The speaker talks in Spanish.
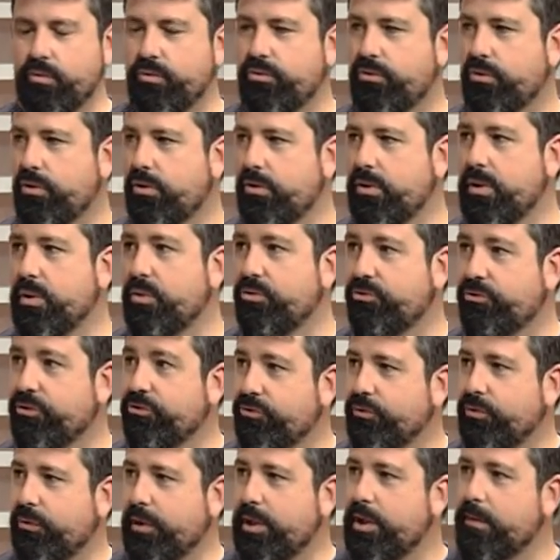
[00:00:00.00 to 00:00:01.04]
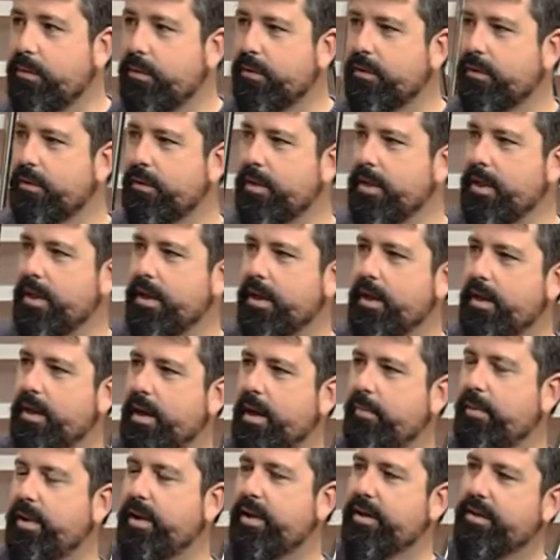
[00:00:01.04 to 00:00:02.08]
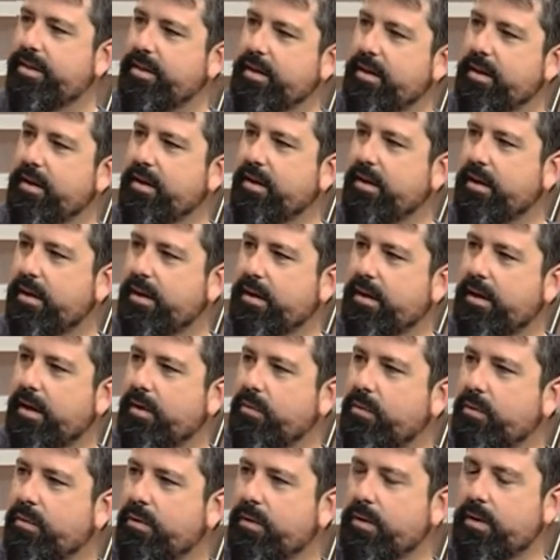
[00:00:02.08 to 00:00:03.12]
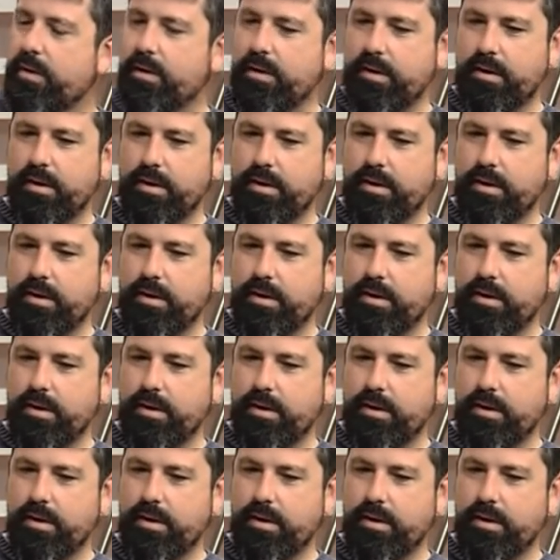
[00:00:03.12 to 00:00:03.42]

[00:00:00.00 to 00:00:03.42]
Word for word: gustó, incluso en su libro aparecen algunas,